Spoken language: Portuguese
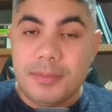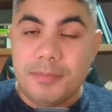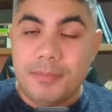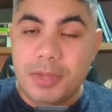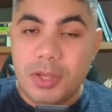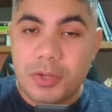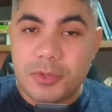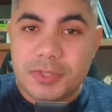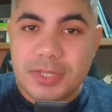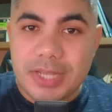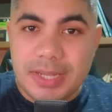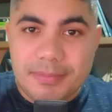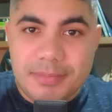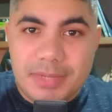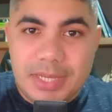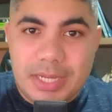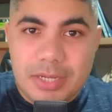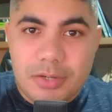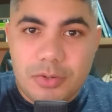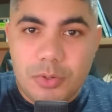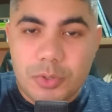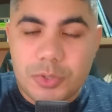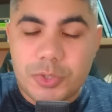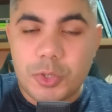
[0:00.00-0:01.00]
Meus
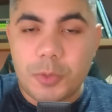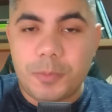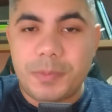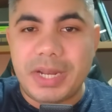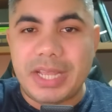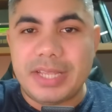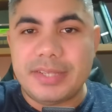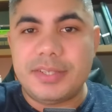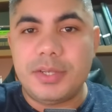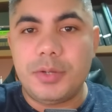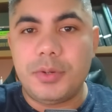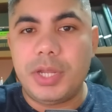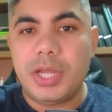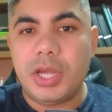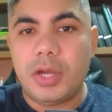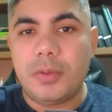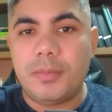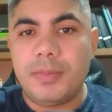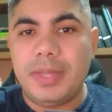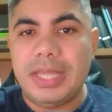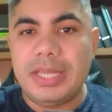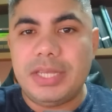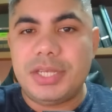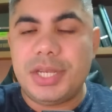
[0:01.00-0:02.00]
amigos, o Brasil
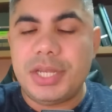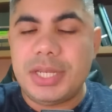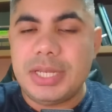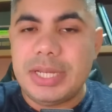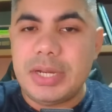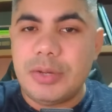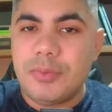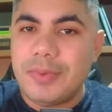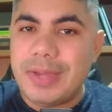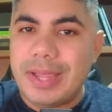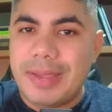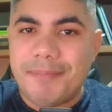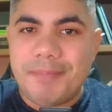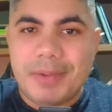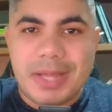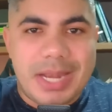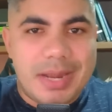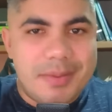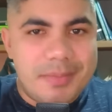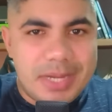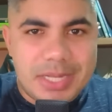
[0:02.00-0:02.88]
realmente não é para